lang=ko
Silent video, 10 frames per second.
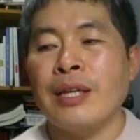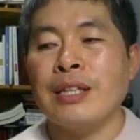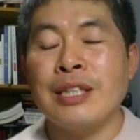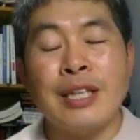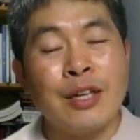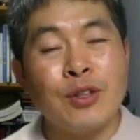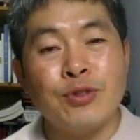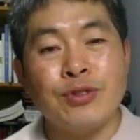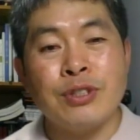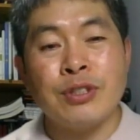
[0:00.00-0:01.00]
기다려줄
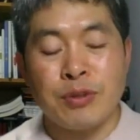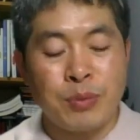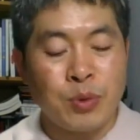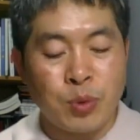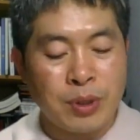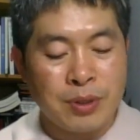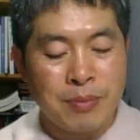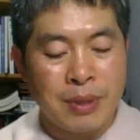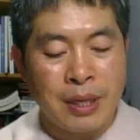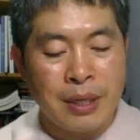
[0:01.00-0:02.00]
수 있었으면
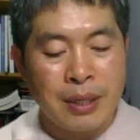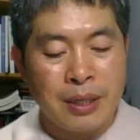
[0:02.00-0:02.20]
좋겠습니다.